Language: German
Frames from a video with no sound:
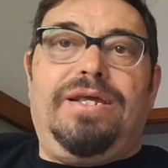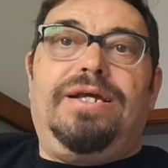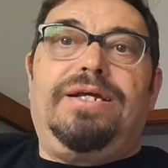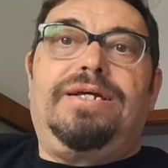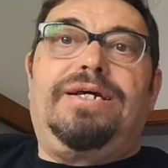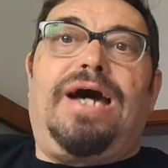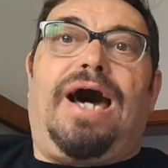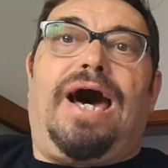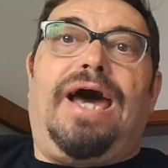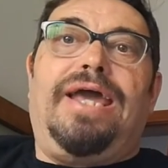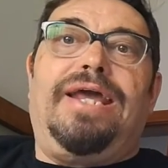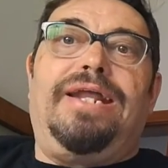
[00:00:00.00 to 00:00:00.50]

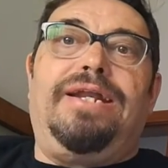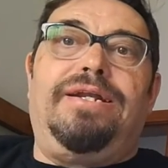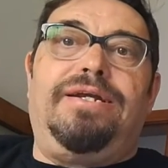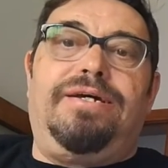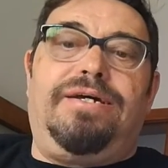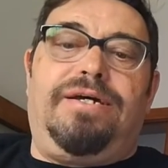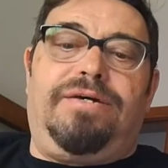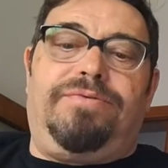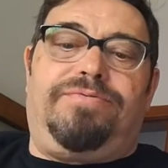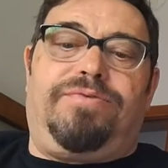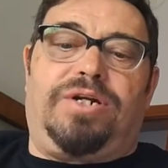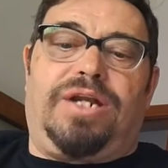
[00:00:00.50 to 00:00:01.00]
Kein
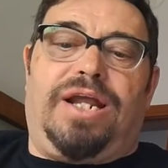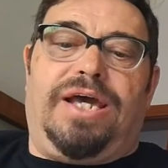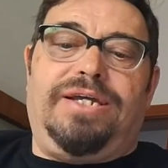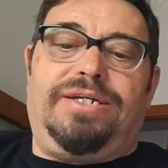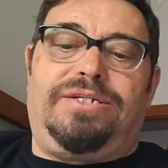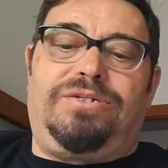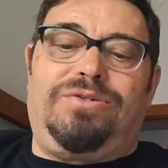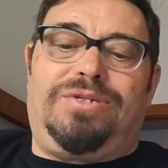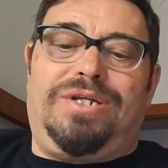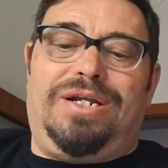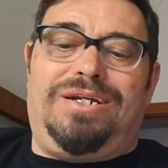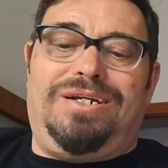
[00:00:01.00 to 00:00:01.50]
äh,
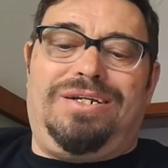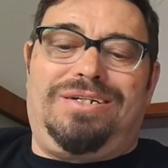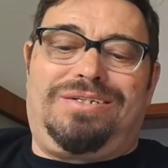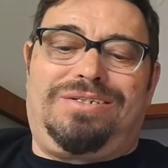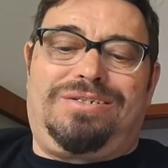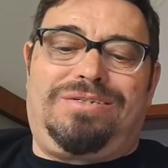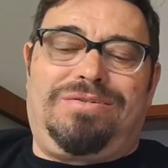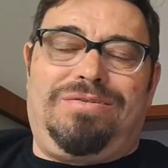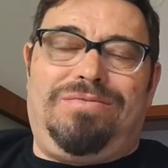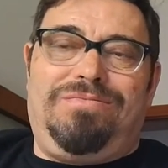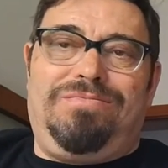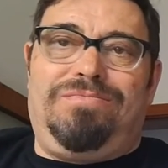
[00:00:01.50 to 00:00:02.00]
Vergleich zu den äh,
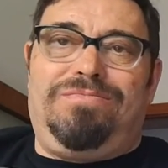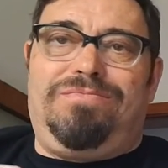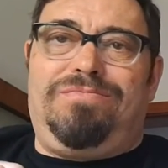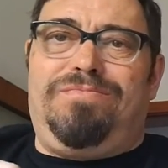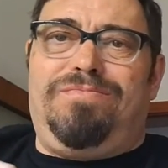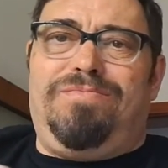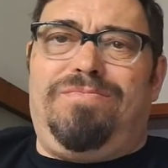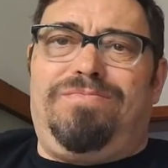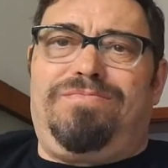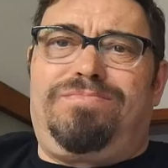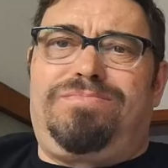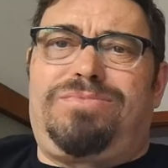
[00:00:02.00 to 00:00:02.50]

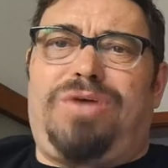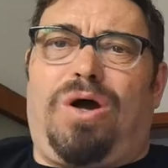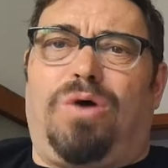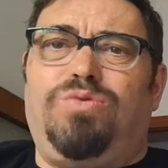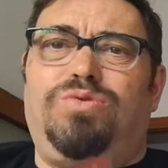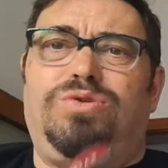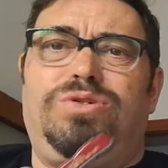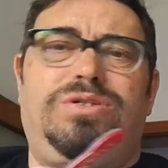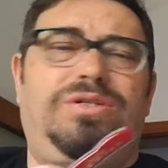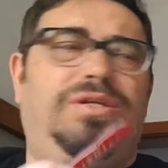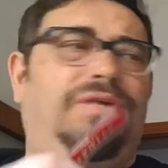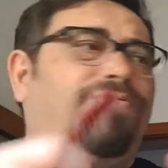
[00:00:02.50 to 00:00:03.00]

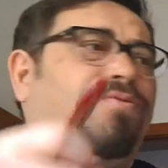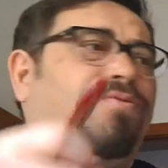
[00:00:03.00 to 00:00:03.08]
Tausenden